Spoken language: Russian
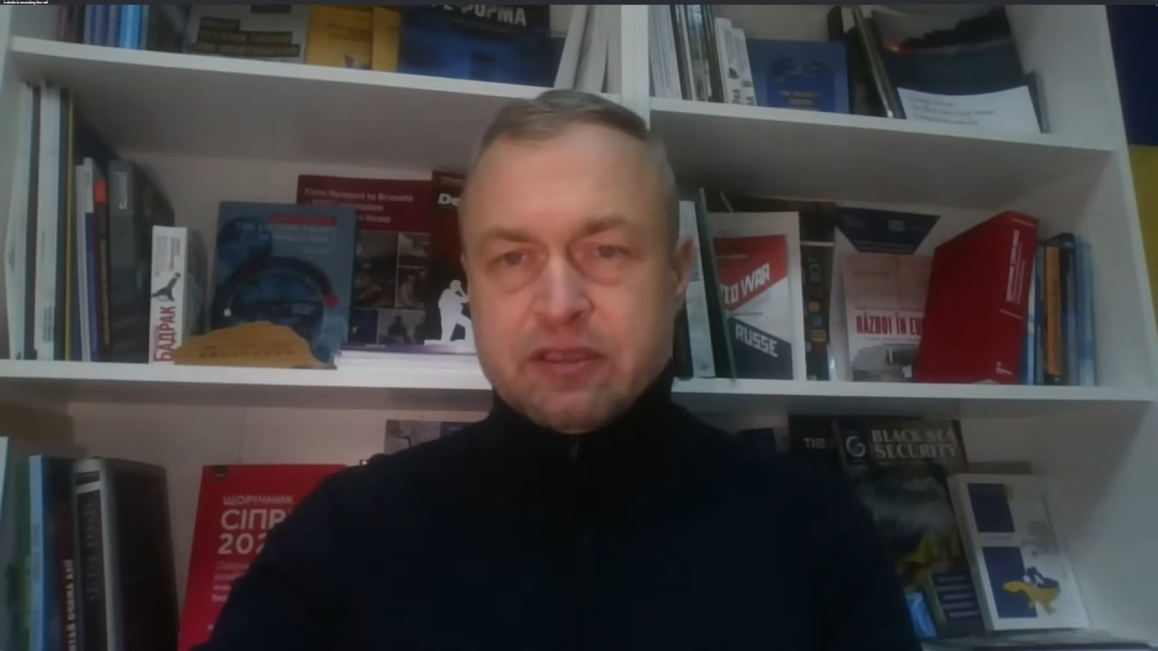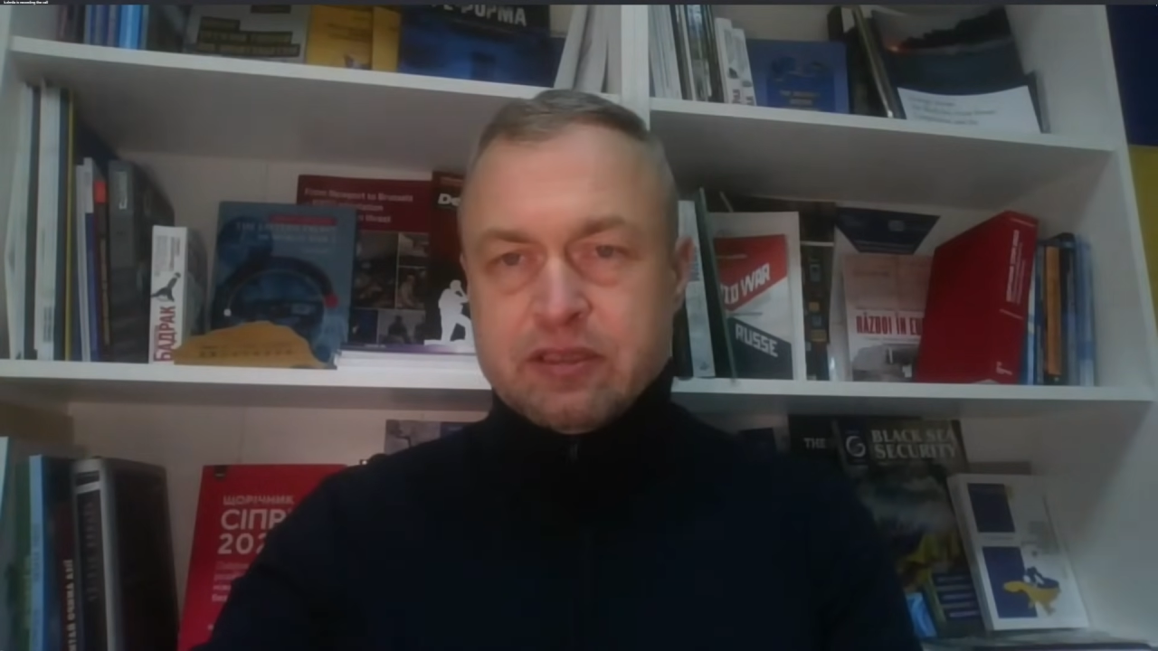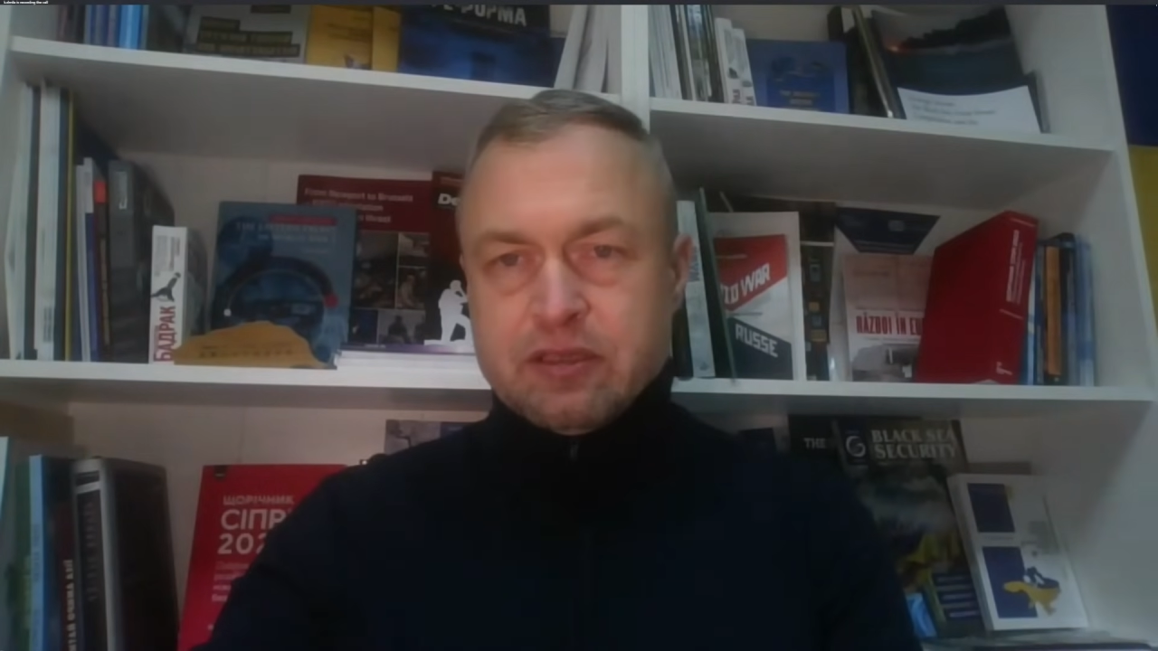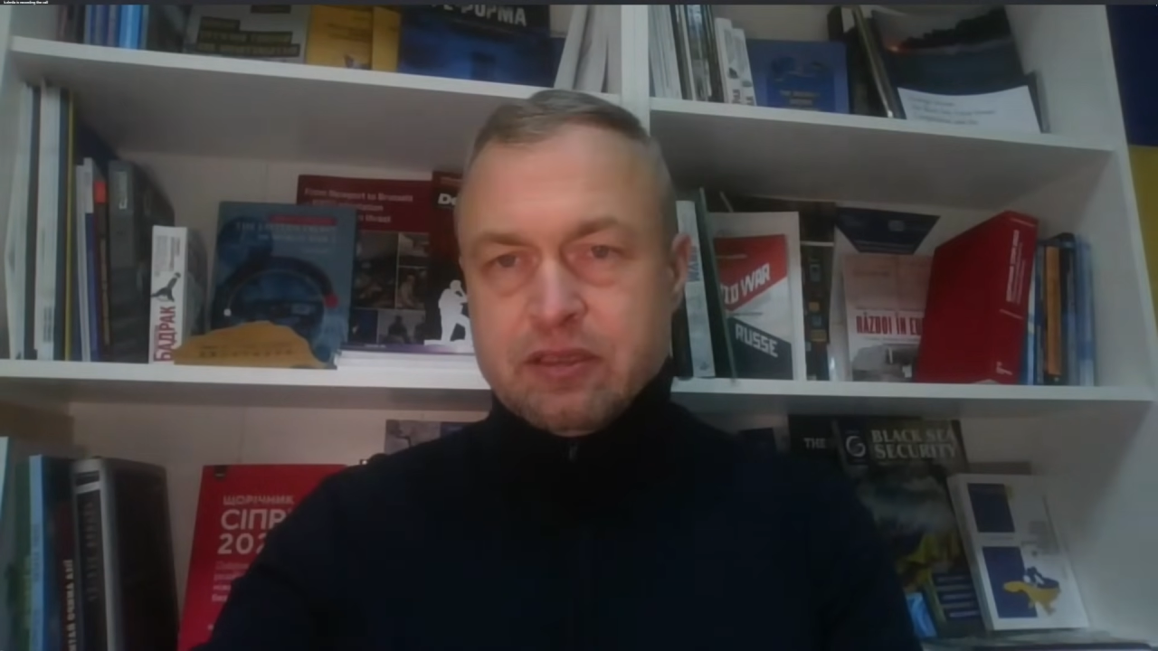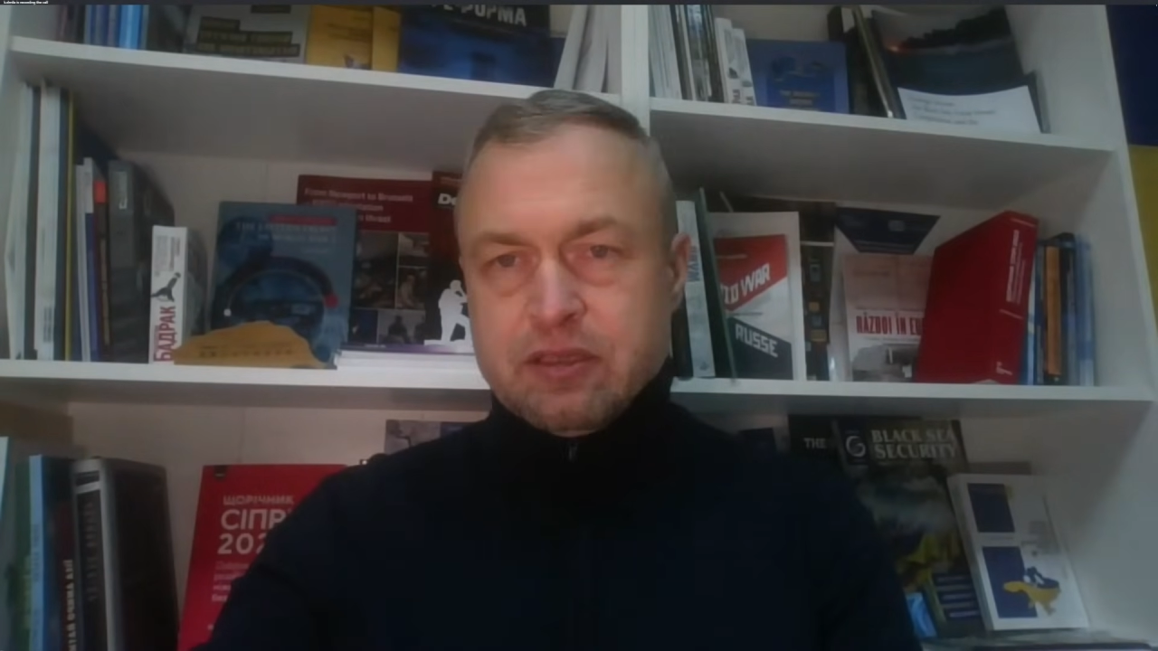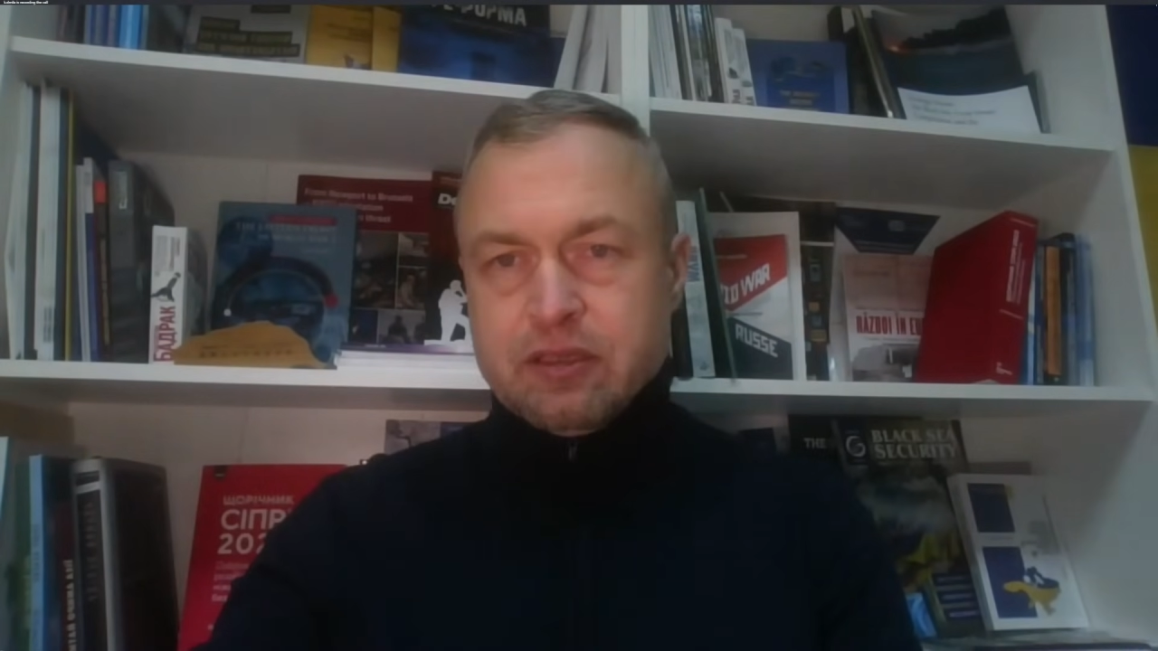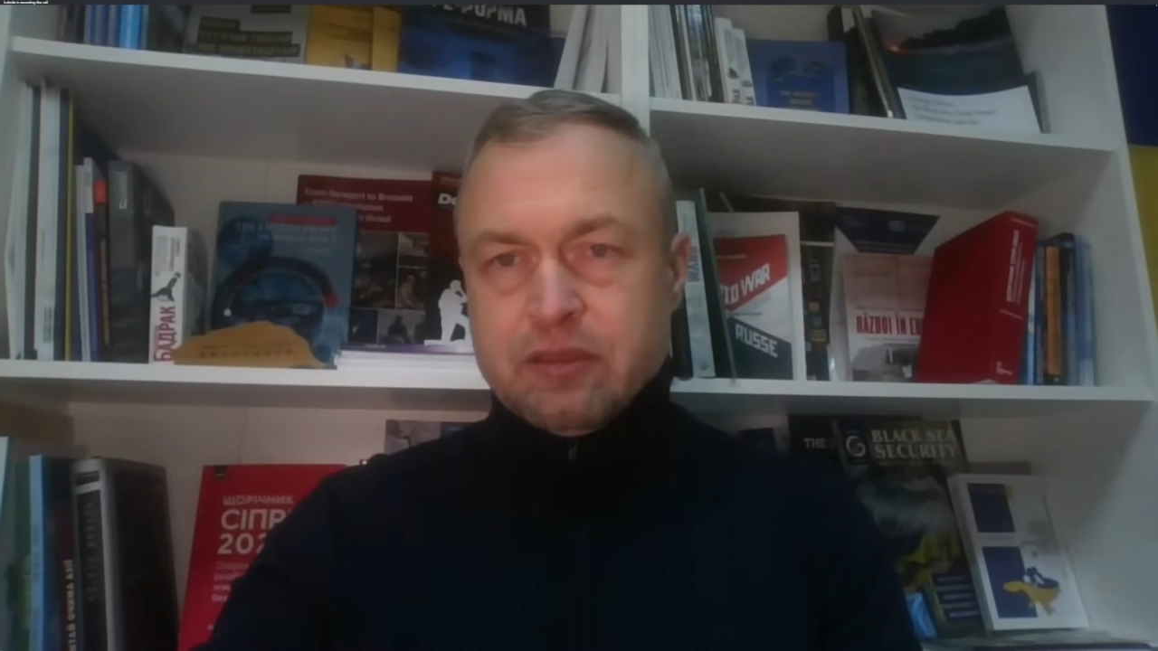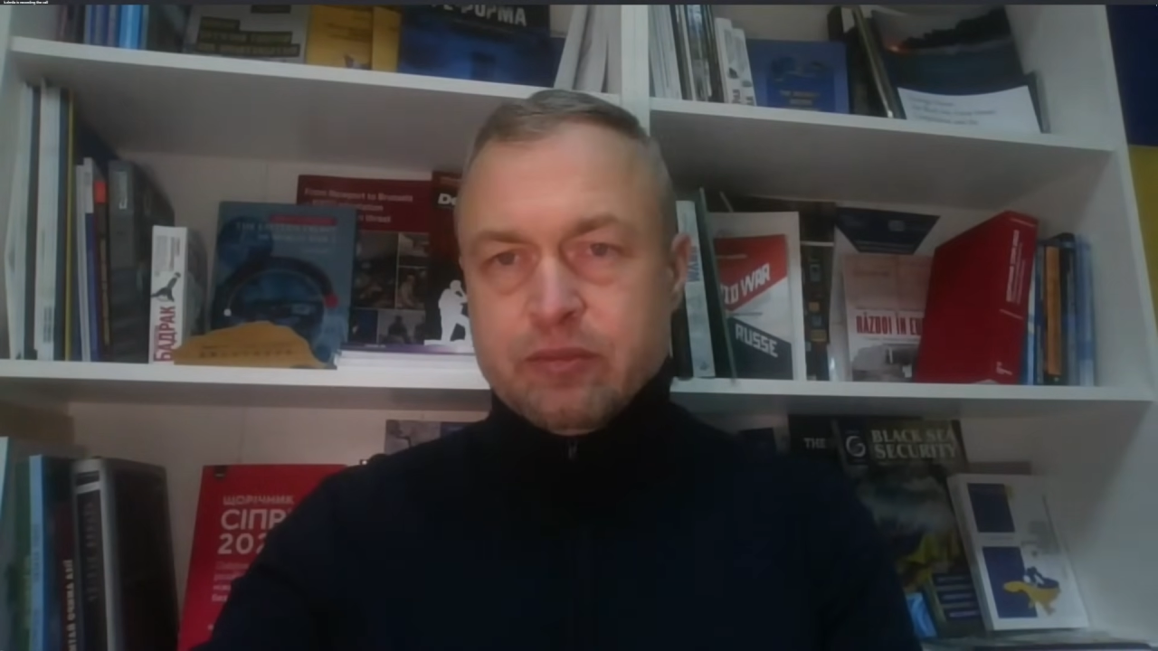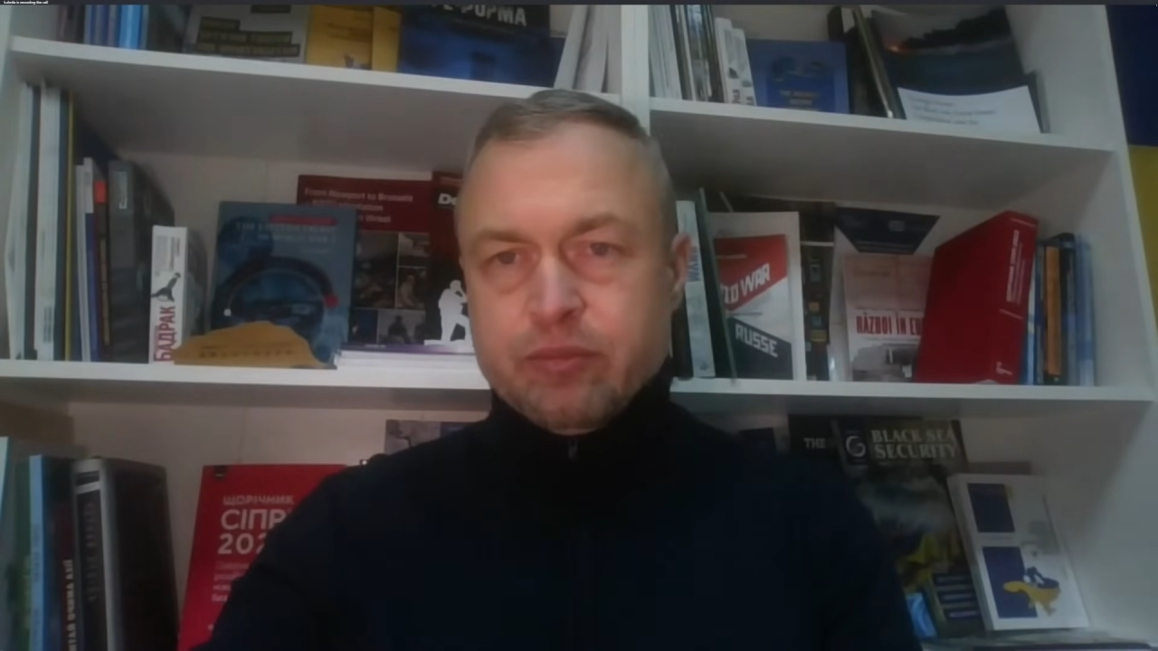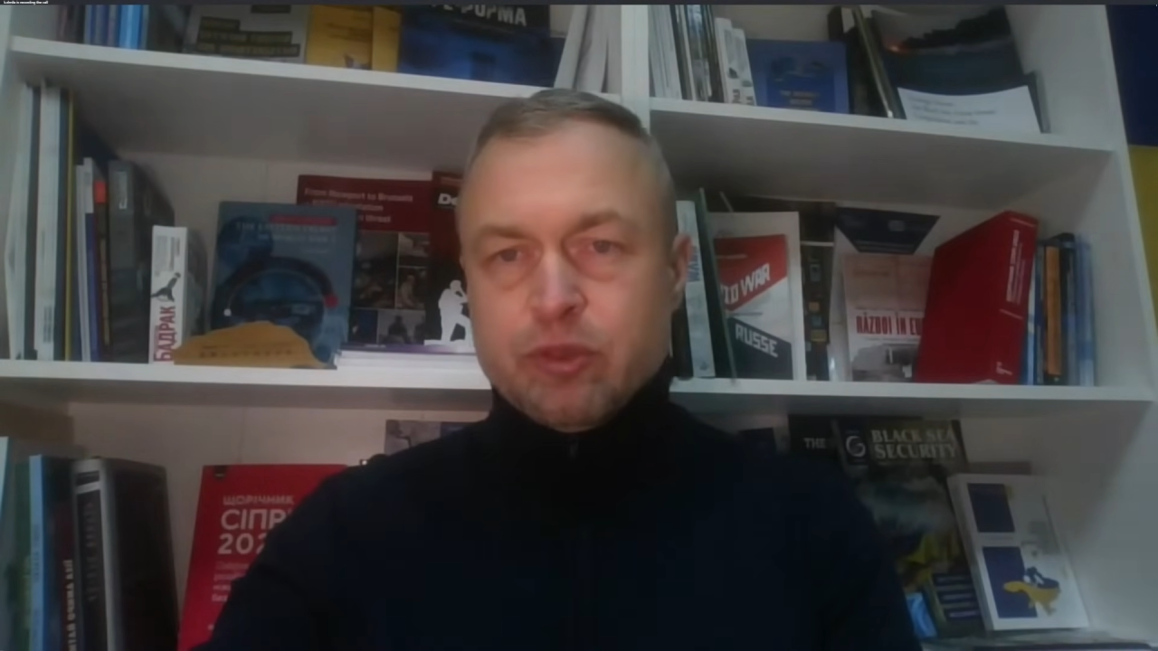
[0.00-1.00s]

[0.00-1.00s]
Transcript: раз э,